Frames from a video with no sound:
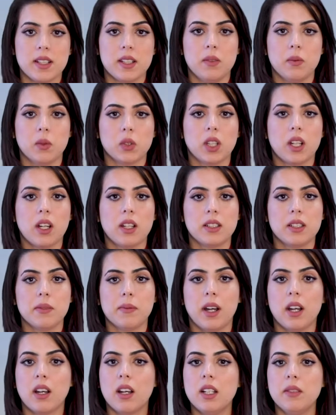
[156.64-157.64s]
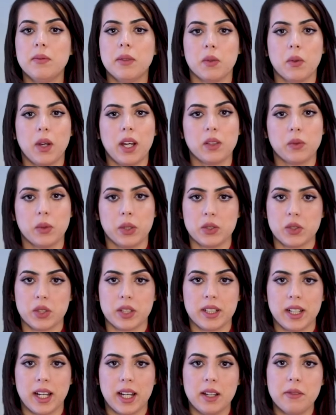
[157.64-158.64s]
سن المتقدم أقل من
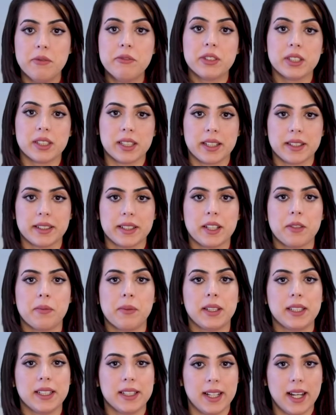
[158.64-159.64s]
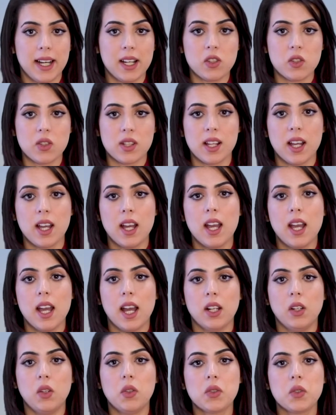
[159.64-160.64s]
21 عام في تاريخ بدء الحجز
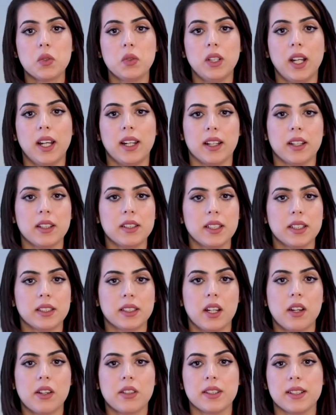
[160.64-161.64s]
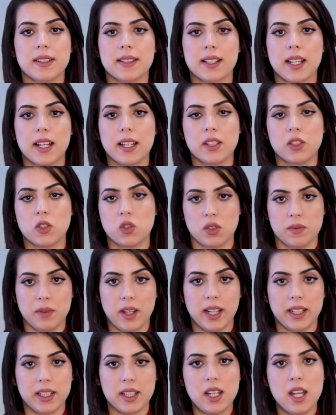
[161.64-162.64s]
الحصول على قطعة أرض إسكان
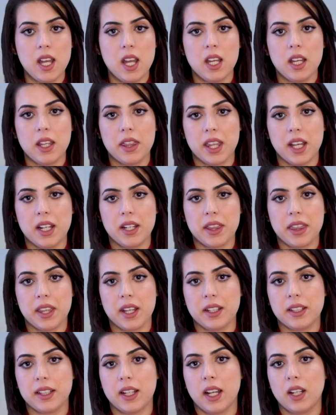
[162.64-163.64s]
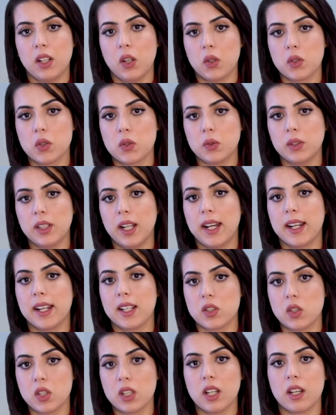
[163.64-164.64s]
اجتماعي ثالثا الحصول
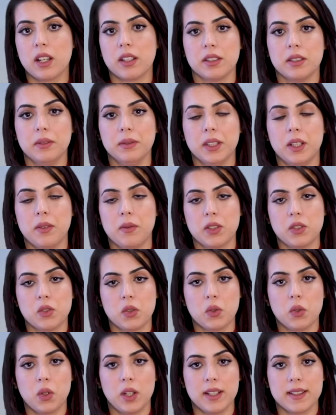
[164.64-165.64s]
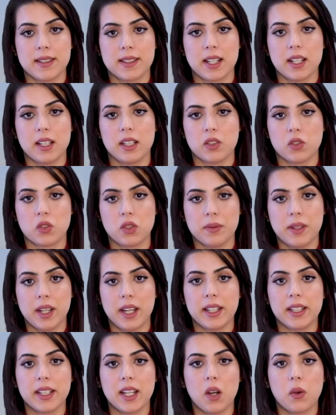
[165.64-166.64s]
على شقة ضمن مشروع الإسكان
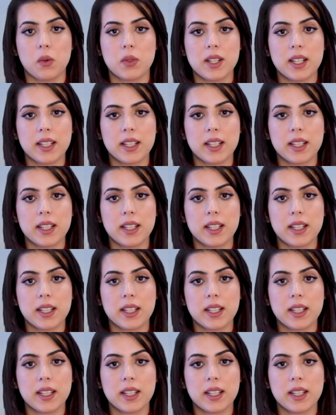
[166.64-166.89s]
الاجتماعي أو